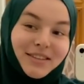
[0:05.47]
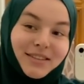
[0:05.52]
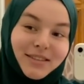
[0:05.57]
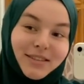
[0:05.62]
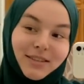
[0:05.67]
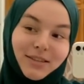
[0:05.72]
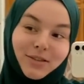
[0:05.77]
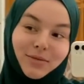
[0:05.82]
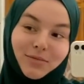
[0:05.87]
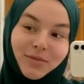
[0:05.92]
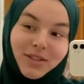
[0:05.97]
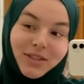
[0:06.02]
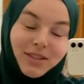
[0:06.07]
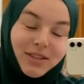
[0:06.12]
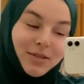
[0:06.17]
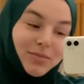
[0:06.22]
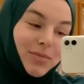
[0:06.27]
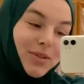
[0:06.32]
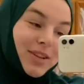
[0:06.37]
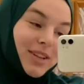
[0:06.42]
Смотрите, у меня
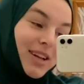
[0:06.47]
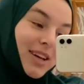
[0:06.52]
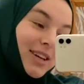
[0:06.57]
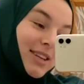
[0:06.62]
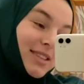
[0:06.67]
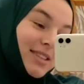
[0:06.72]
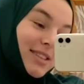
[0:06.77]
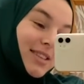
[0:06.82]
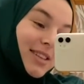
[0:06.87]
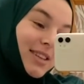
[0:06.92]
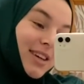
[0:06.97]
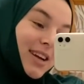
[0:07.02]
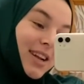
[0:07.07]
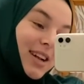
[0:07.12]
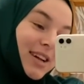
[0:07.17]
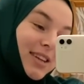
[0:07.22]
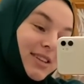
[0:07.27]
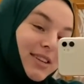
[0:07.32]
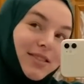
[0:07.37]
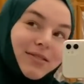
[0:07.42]
здесь болтается
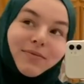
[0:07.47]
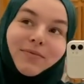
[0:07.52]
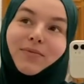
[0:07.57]
ингалятор.